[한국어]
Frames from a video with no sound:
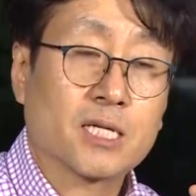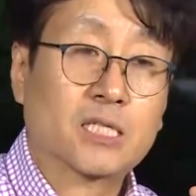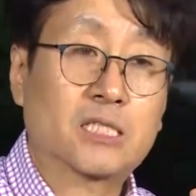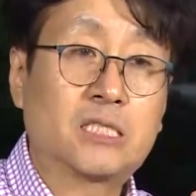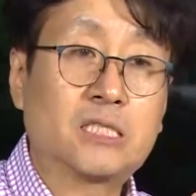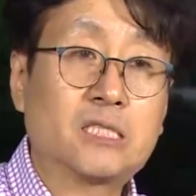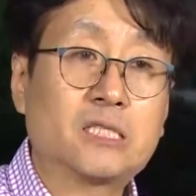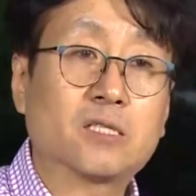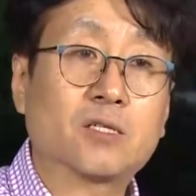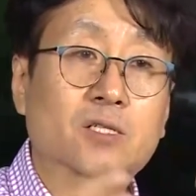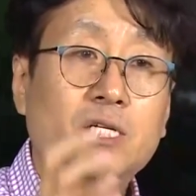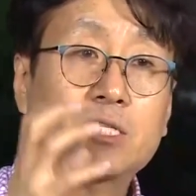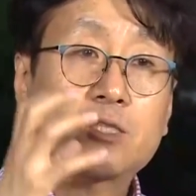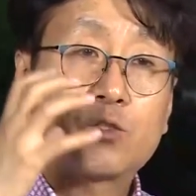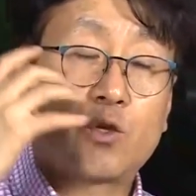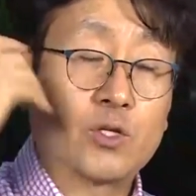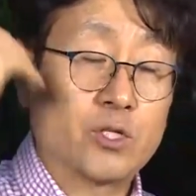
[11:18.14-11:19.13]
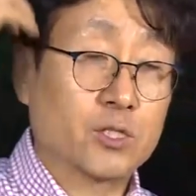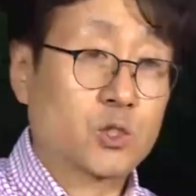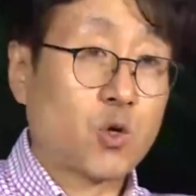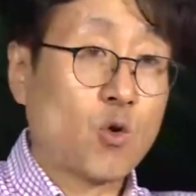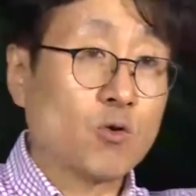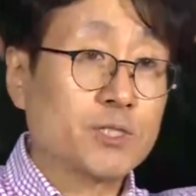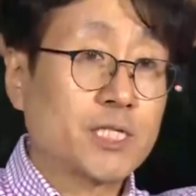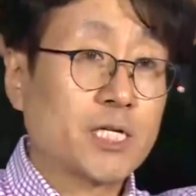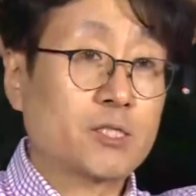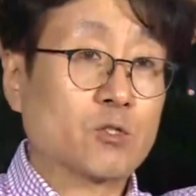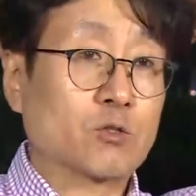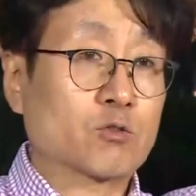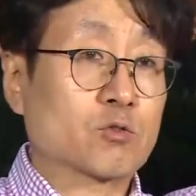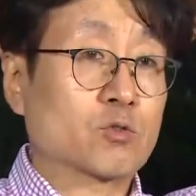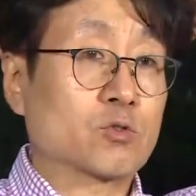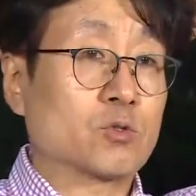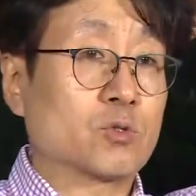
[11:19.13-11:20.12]
그렇게 뇌를
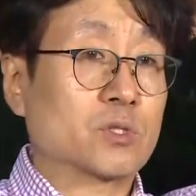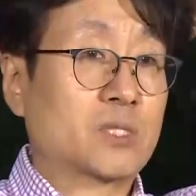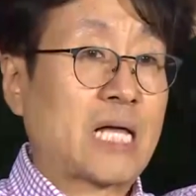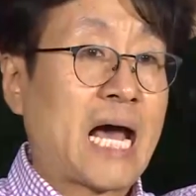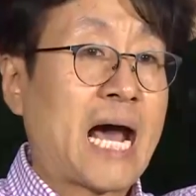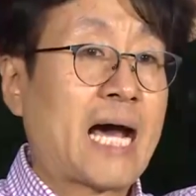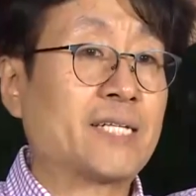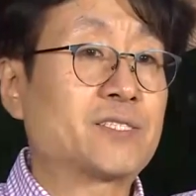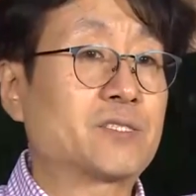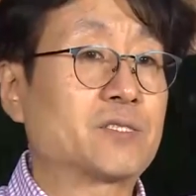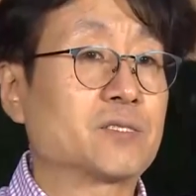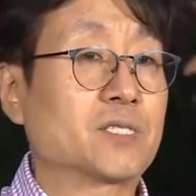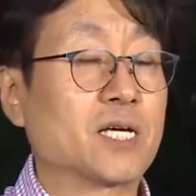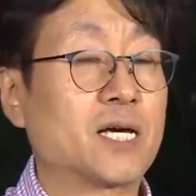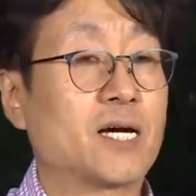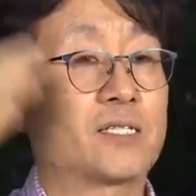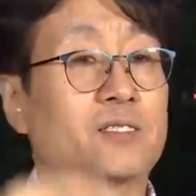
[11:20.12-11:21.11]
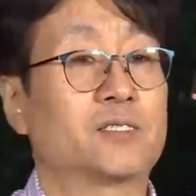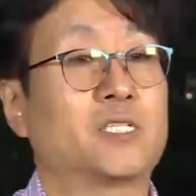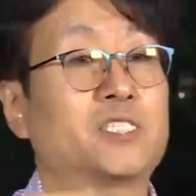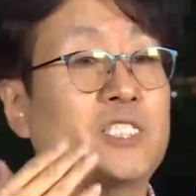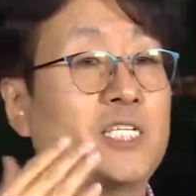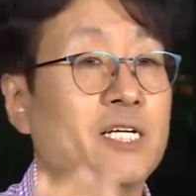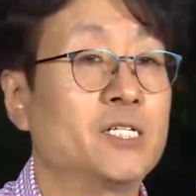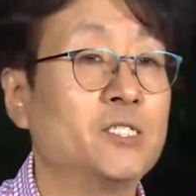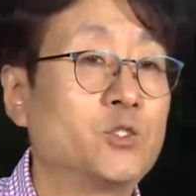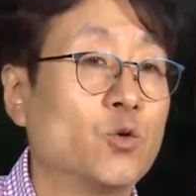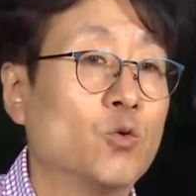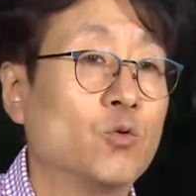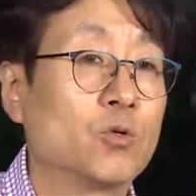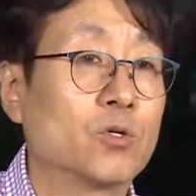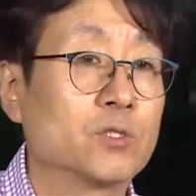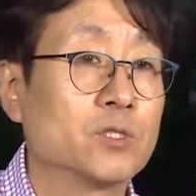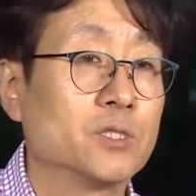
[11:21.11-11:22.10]
총체적으로 다 쓰게 하는데 제일
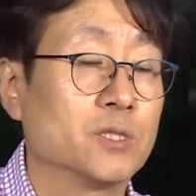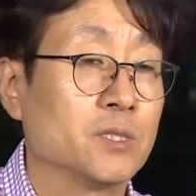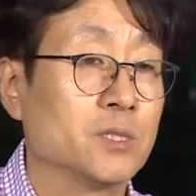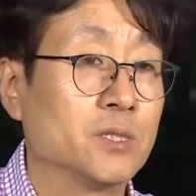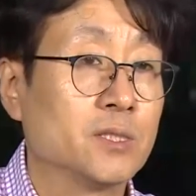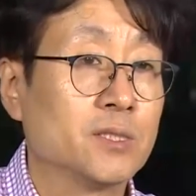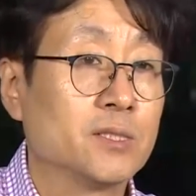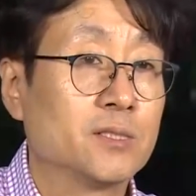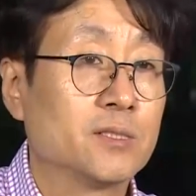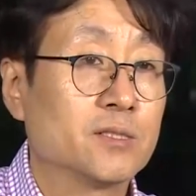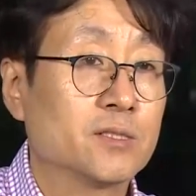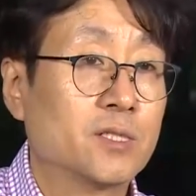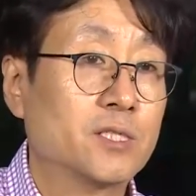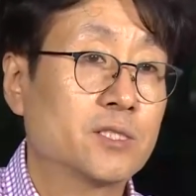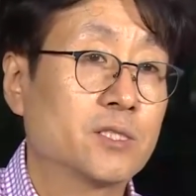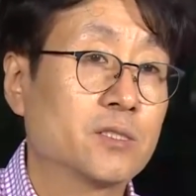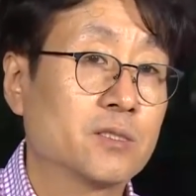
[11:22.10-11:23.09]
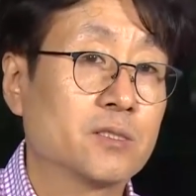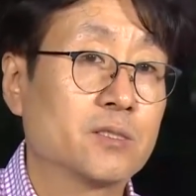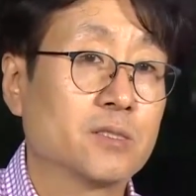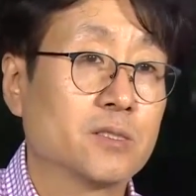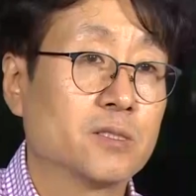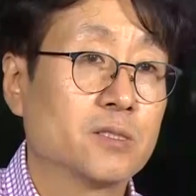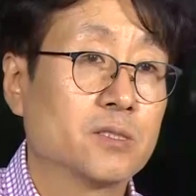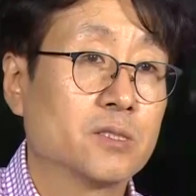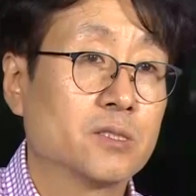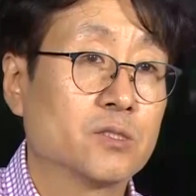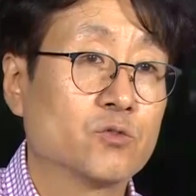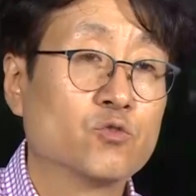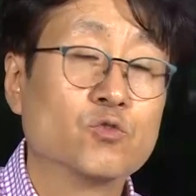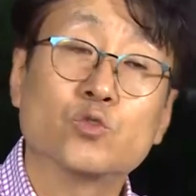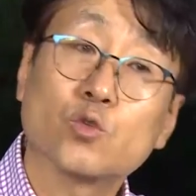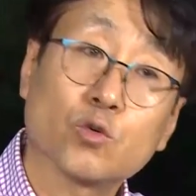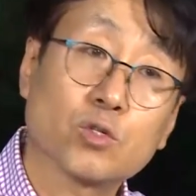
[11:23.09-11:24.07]
좋은 거는 사실은
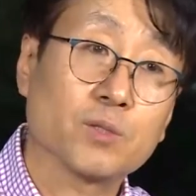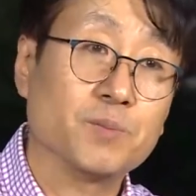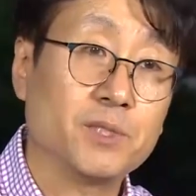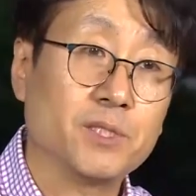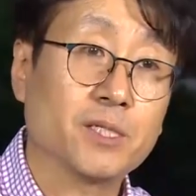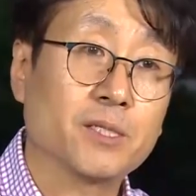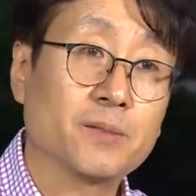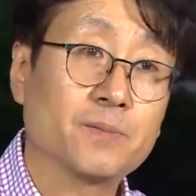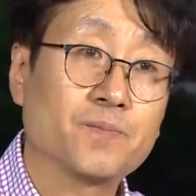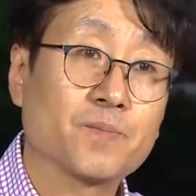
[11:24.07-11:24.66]
운동입니다.